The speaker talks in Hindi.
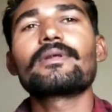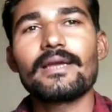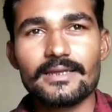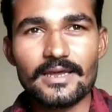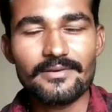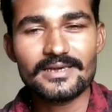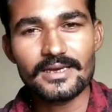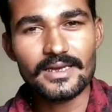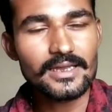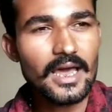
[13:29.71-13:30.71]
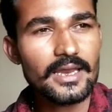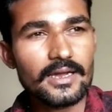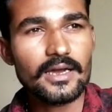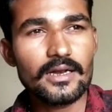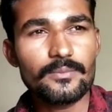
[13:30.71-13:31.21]
देखते हैं वैसे नींद आ
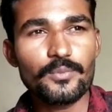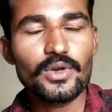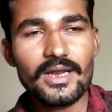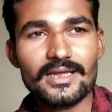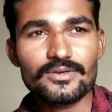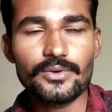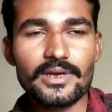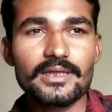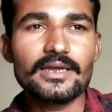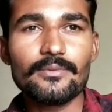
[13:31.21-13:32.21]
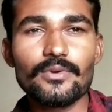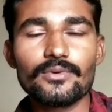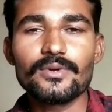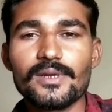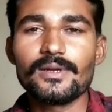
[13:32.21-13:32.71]
रही कल पूरी रात सोई नहीं थे हम
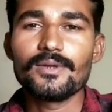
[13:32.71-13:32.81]
लोग